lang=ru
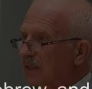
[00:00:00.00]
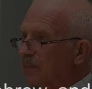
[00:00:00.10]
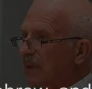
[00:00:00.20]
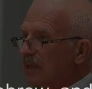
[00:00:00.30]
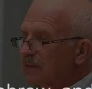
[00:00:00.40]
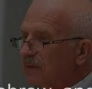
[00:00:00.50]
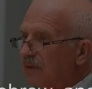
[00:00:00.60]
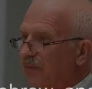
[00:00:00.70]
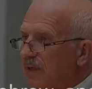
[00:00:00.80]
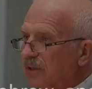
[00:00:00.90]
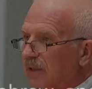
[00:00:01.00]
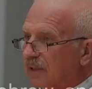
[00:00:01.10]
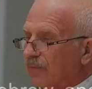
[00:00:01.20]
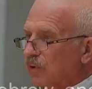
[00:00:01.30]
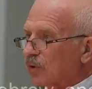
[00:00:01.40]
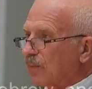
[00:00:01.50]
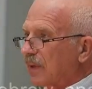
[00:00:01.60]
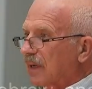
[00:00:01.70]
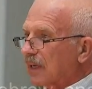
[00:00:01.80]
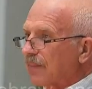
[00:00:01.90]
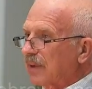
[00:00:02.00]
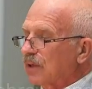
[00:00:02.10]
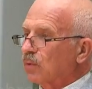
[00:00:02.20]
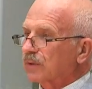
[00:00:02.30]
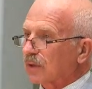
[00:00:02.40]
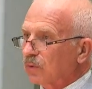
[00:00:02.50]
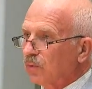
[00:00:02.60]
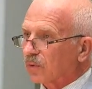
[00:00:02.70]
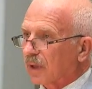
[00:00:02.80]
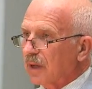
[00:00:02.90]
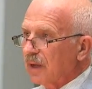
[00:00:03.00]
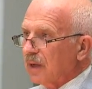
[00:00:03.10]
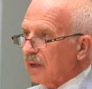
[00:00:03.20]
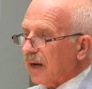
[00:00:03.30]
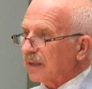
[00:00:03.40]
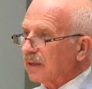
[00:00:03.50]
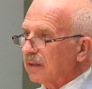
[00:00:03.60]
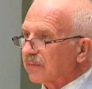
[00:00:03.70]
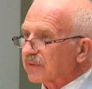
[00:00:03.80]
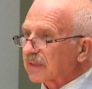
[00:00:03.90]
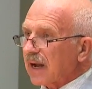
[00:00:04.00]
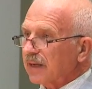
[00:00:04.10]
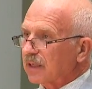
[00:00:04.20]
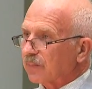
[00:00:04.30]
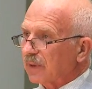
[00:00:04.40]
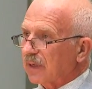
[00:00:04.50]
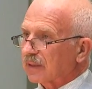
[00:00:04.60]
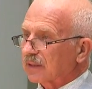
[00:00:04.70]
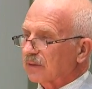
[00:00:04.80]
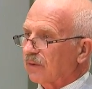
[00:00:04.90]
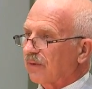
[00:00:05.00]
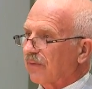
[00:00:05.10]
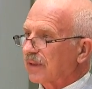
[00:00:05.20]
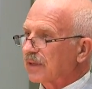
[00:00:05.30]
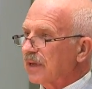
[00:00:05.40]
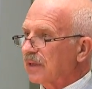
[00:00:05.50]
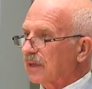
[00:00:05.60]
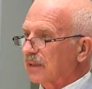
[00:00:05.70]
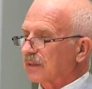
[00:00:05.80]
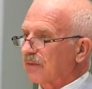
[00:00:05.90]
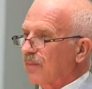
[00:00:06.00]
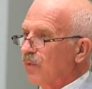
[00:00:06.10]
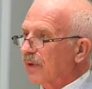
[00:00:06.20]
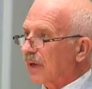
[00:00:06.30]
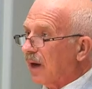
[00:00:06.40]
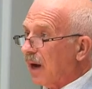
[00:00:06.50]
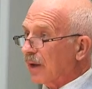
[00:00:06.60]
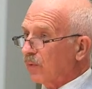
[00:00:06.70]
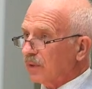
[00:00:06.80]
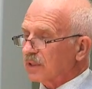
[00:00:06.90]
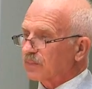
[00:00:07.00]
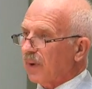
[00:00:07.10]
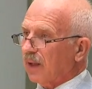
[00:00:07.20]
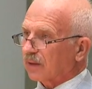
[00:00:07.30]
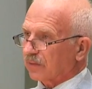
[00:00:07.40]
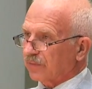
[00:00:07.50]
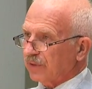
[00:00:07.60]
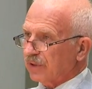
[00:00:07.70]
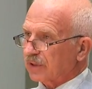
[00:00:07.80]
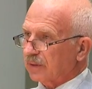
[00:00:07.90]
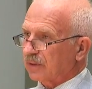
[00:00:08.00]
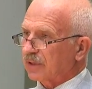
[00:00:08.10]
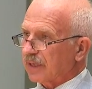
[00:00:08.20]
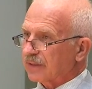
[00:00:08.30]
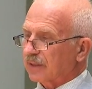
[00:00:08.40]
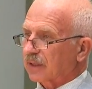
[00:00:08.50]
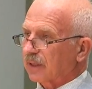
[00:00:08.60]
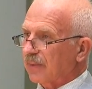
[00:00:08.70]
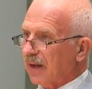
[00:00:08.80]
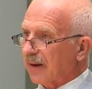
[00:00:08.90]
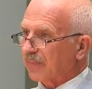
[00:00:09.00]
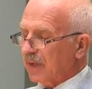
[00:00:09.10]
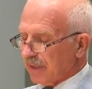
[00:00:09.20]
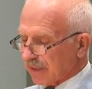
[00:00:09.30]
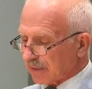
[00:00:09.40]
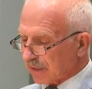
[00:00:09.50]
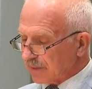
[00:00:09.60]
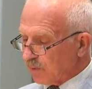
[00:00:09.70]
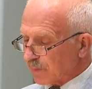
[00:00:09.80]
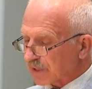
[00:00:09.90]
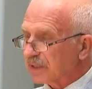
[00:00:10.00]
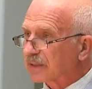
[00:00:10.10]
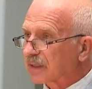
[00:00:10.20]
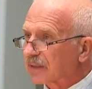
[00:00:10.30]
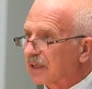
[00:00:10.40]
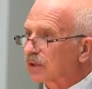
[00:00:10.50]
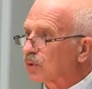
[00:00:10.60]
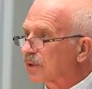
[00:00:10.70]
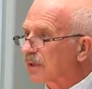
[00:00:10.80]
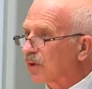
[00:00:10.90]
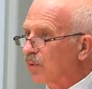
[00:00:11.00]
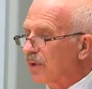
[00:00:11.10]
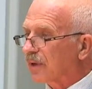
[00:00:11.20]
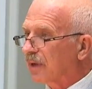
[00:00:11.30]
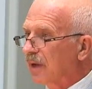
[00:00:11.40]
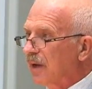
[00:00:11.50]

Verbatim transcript: и сбрасывали вещи для того, чтобы корабль не утонул. Они в страхе были от этого волнения, от этого моря, а Иона спал в нижней части корабля. И когда к нему пришли и сказали, кто ты такой –